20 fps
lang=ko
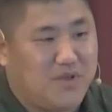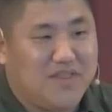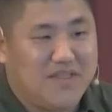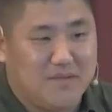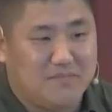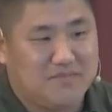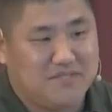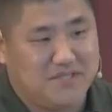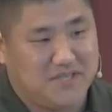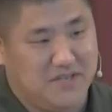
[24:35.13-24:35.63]

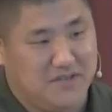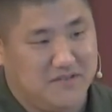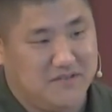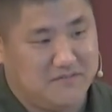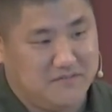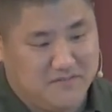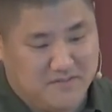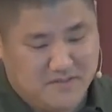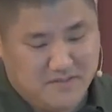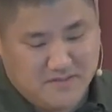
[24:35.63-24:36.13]
우리는
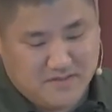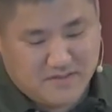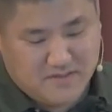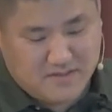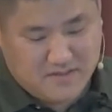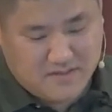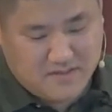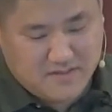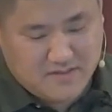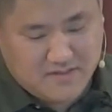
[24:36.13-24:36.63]

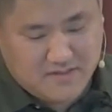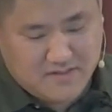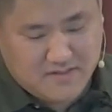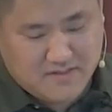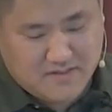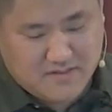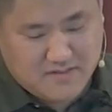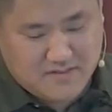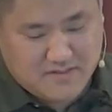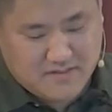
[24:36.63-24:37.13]
다윗이 지금
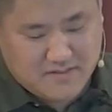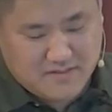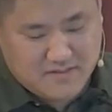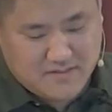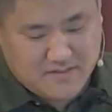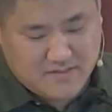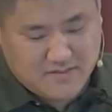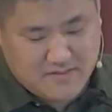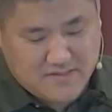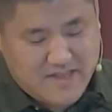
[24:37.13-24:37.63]

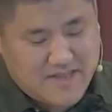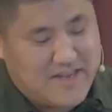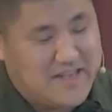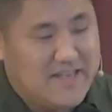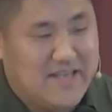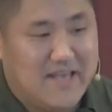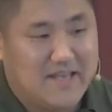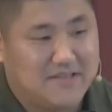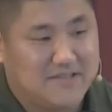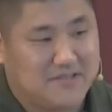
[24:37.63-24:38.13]
마치
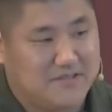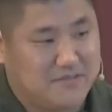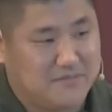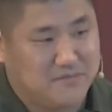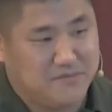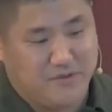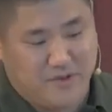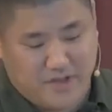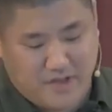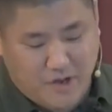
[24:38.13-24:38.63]

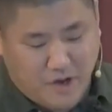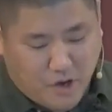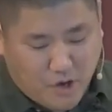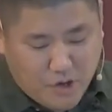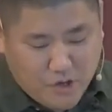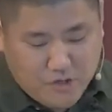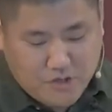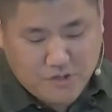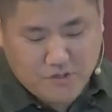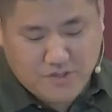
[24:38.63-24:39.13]

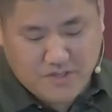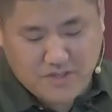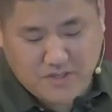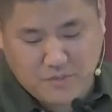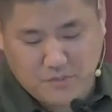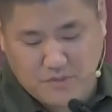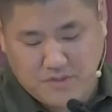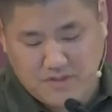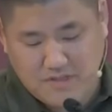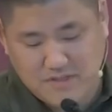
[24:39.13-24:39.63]
자기가
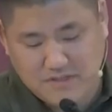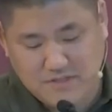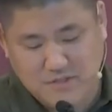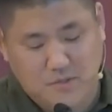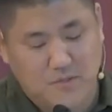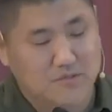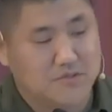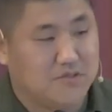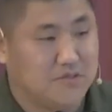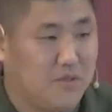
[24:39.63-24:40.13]

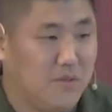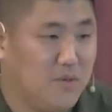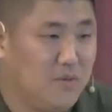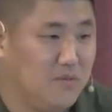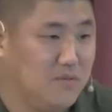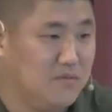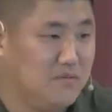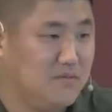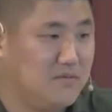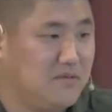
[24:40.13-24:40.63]
기도해야 할
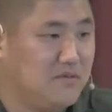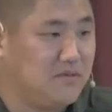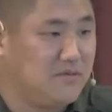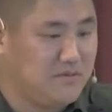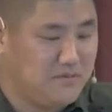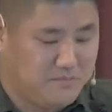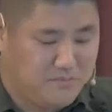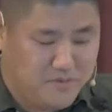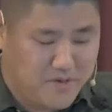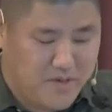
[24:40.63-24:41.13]
이유,
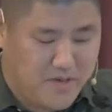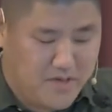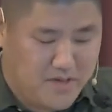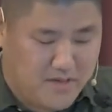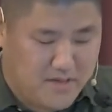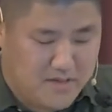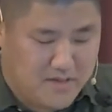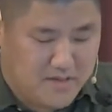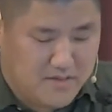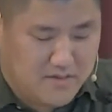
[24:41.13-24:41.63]

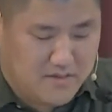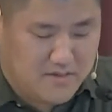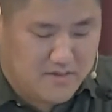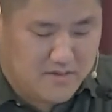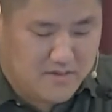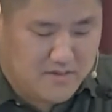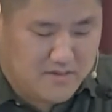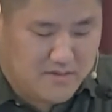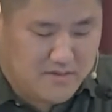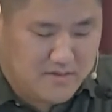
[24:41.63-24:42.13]
기도할 수
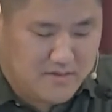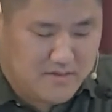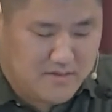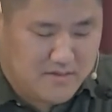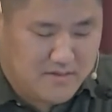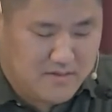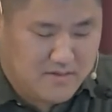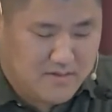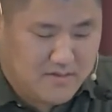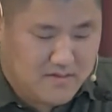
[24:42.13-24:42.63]
있는
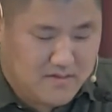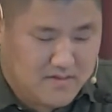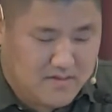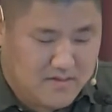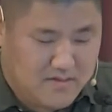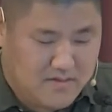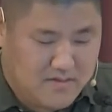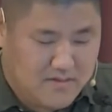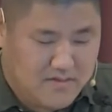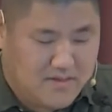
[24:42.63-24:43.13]
이유를
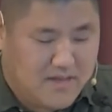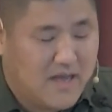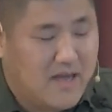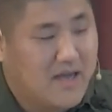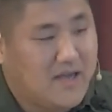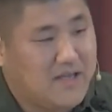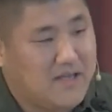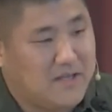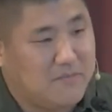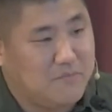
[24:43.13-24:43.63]

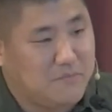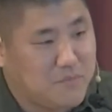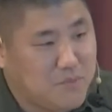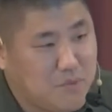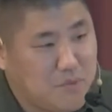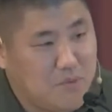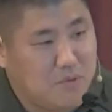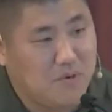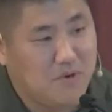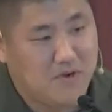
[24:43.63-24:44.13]

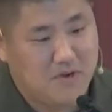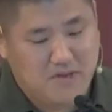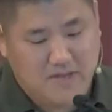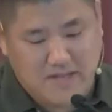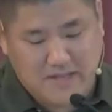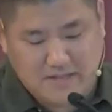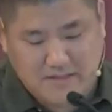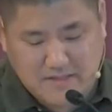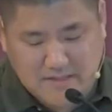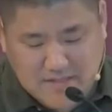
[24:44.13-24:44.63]
열심히
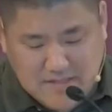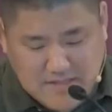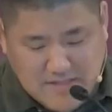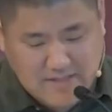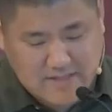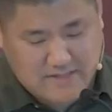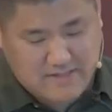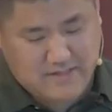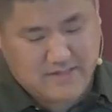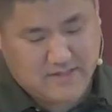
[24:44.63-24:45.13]
찾는 것
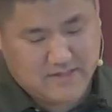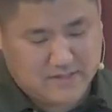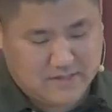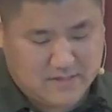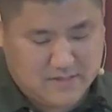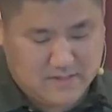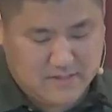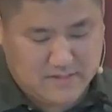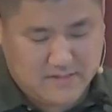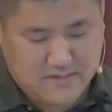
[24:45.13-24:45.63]
같아
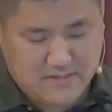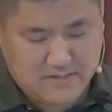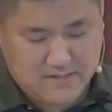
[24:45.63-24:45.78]
보입니다.